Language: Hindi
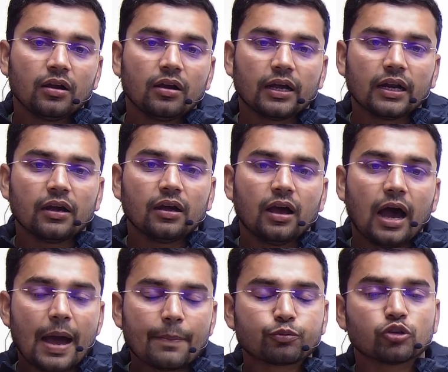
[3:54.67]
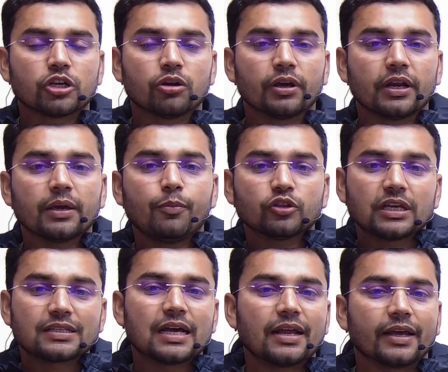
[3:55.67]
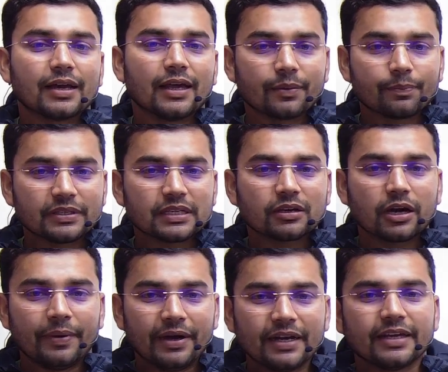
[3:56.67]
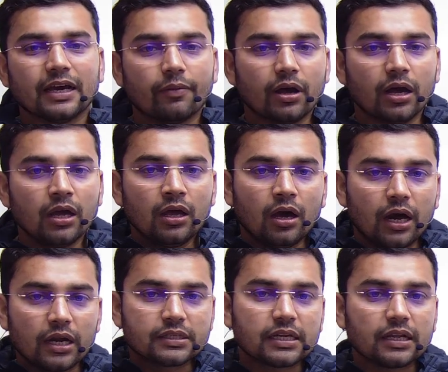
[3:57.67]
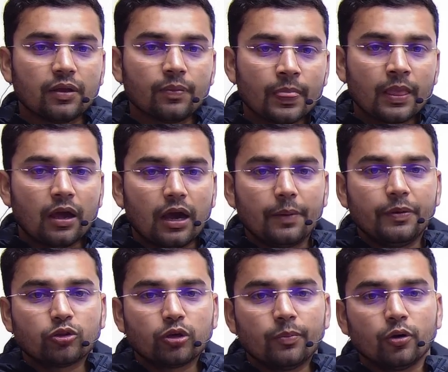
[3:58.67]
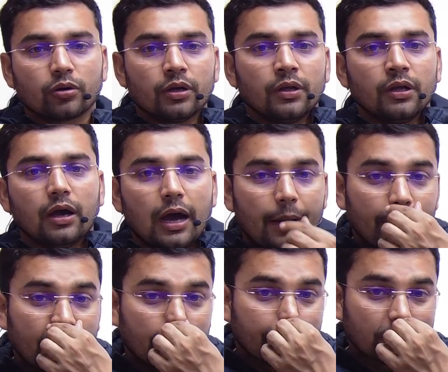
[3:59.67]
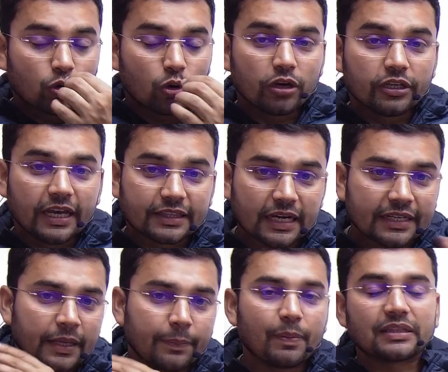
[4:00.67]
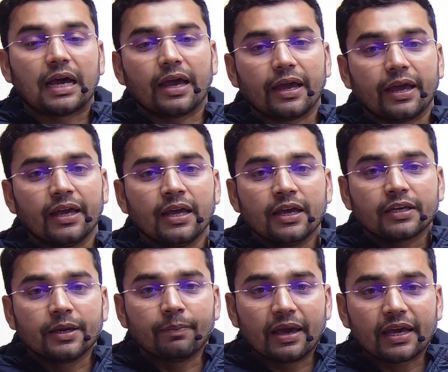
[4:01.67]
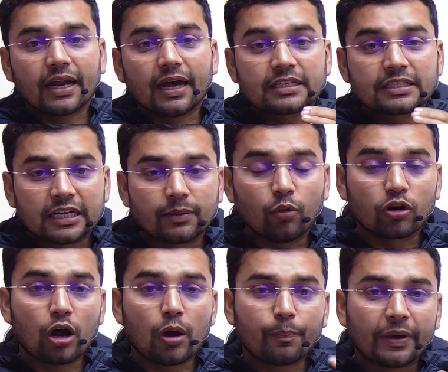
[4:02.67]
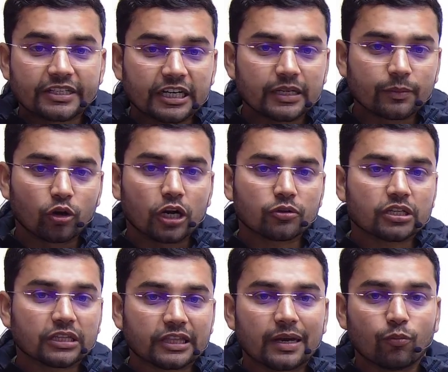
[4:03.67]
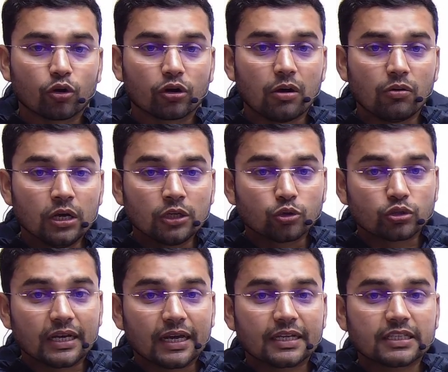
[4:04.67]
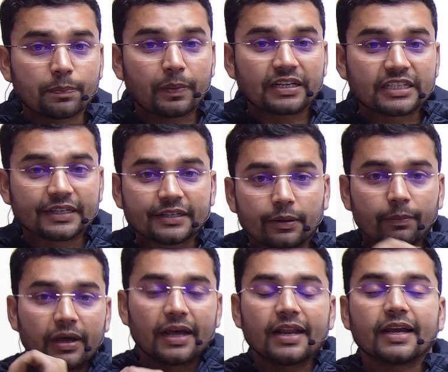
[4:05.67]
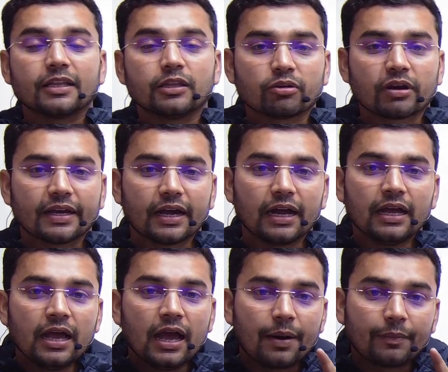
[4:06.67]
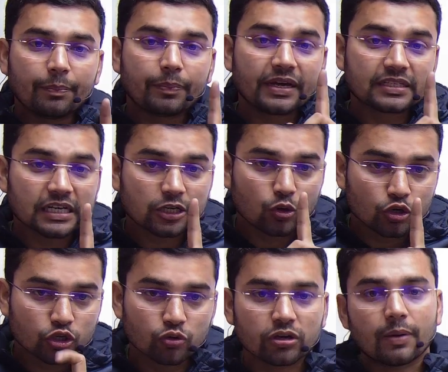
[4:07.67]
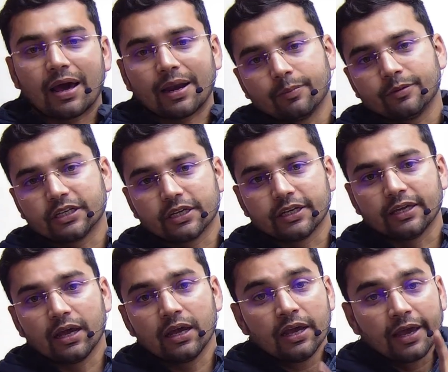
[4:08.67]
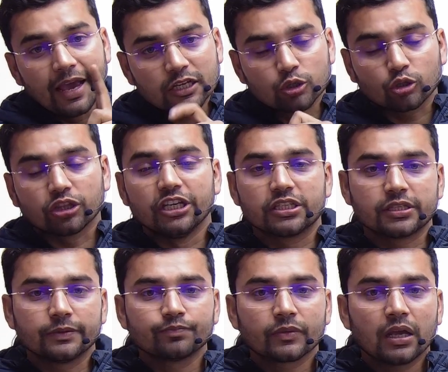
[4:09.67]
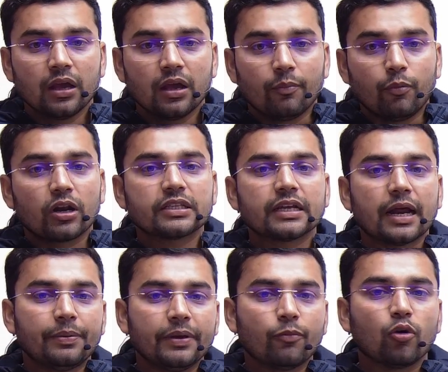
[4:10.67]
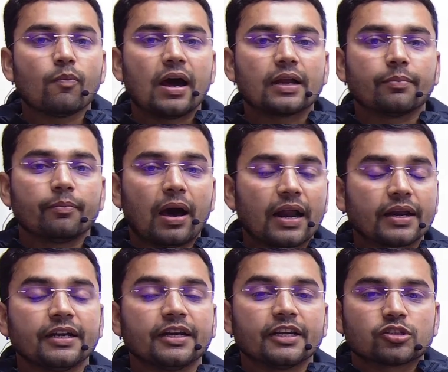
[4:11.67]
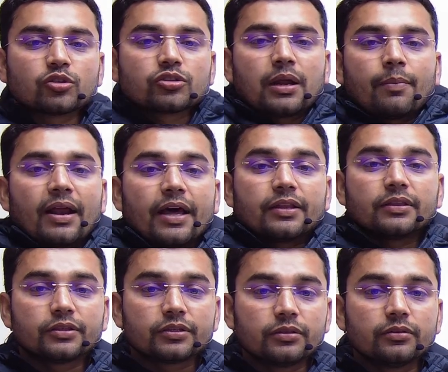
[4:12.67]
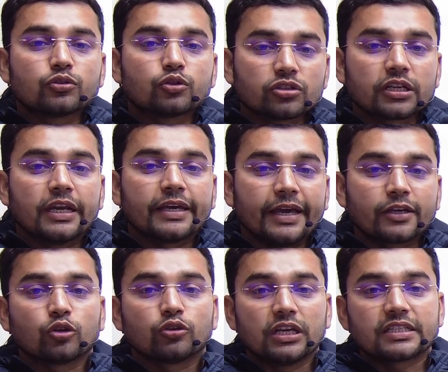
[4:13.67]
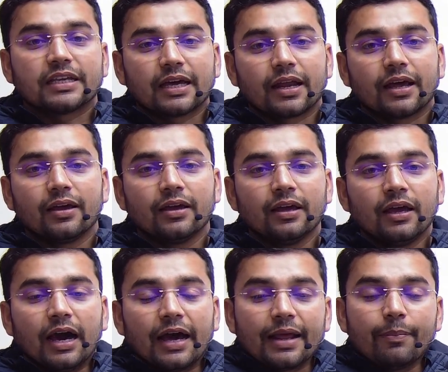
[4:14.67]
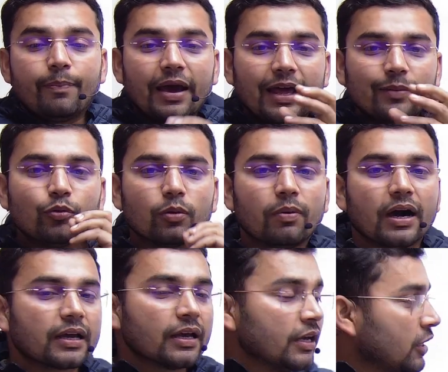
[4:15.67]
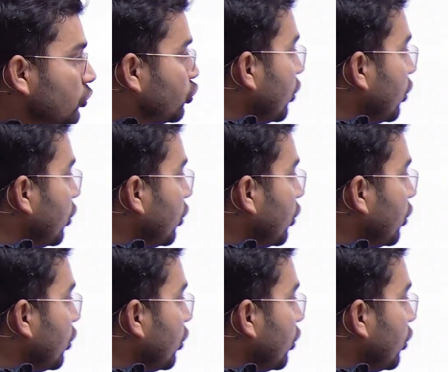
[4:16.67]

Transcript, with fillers: है ना आप सोच रहे होंगे ना कि बहुत आसान है कल एक बच्चा कमेंट किया हुआ अरे सर अभी तो हम लोग अब ये बच्चों को ये तक नहीं पता है कि मैं अगर अड़सठ रहा हूँ पैंसठ बोल रहा हूँ सत्तर बोल रहा हूँ तो उसे लग रहा है सर पैंसठ नंबर अरे गधे कहेगा हमने पैंसठ क्वेश्चनों के बारे में जिक्र किया एक सौ तीस बोल रहे सर अभी हम लोग मार मार रहे हैं टेस्ट तो सर हमारा सौ से लेके एक सौ दस आ जा रहा है अरे बहल बुड़बक जो